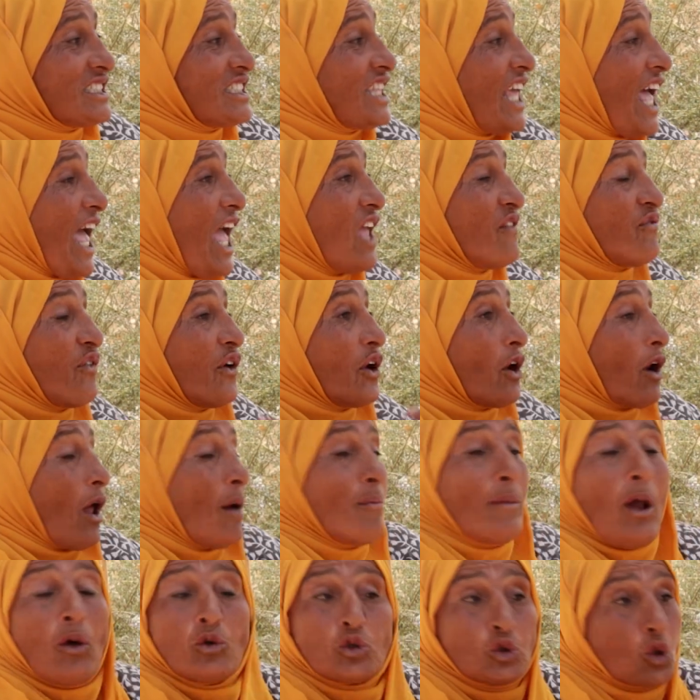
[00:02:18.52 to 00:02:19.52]
ازاي في
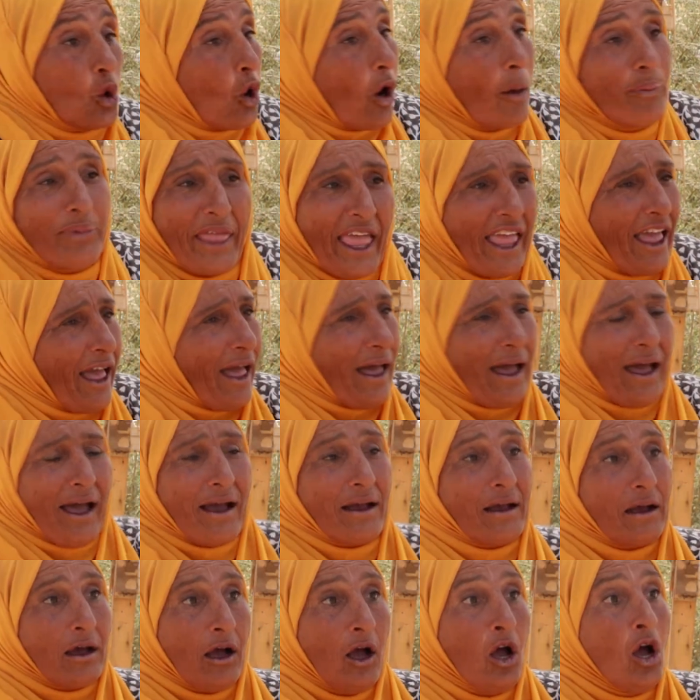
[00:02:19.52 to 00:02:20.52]
الرمله والتراب ده يا
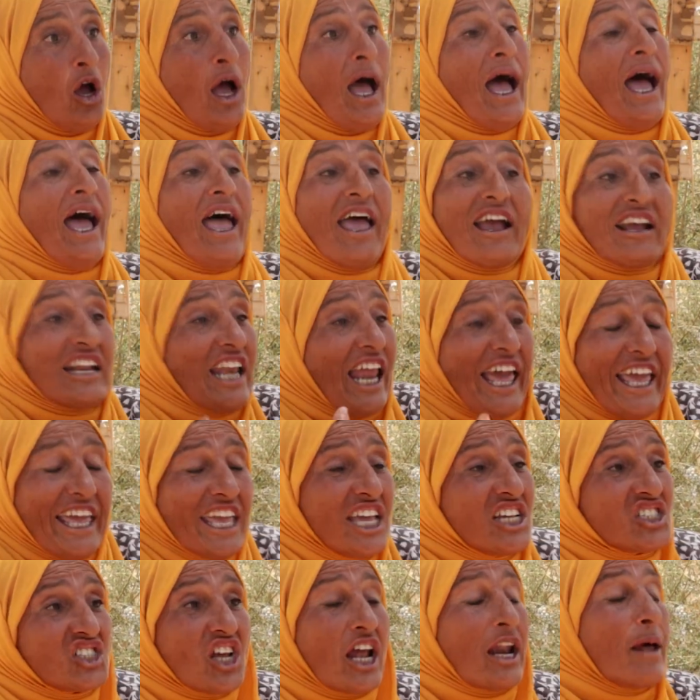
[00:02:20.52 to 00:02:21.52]
حاجه اكل
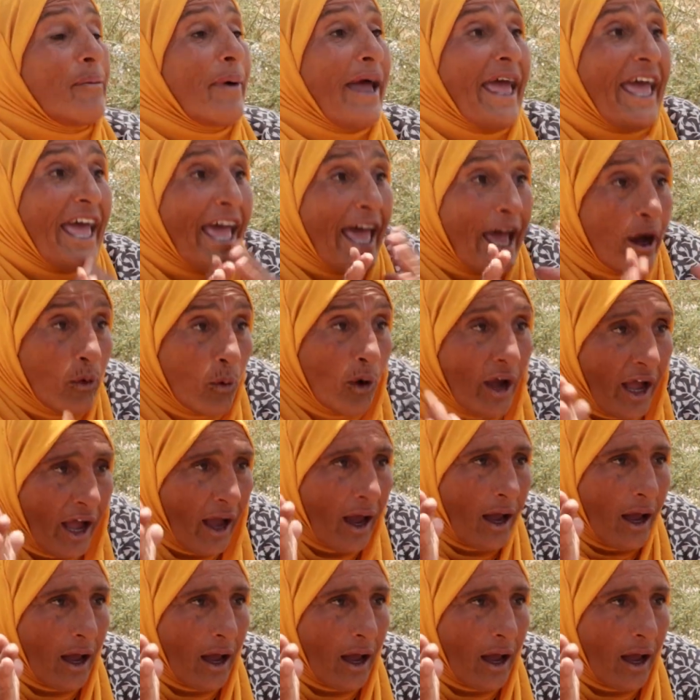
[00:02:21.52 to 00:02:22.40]
عيش انا بقاوح